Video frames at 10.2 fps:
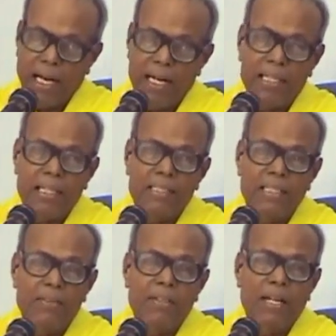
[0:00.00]
அன்னதானம்
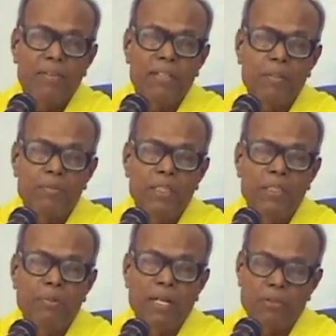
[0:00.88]
செய்யவிட்டால் அவருக்கு
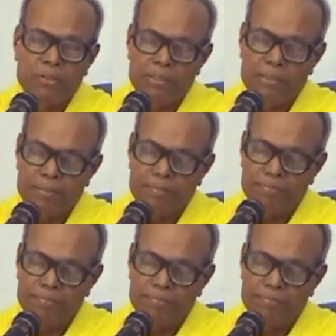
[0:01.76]
மீண்டும் பெரிய வந்துவிடும்